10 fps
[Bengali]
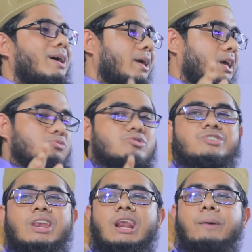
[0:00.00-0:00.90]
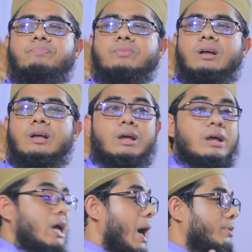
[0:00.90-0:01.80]
আলাইসাল্লাম
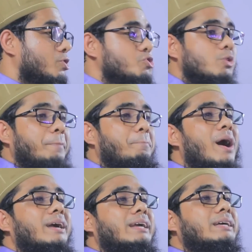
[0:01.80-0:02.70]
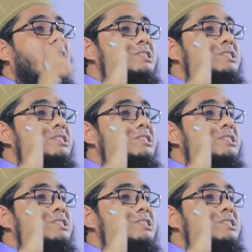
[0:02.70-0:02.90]
আমি রসুলে পাকের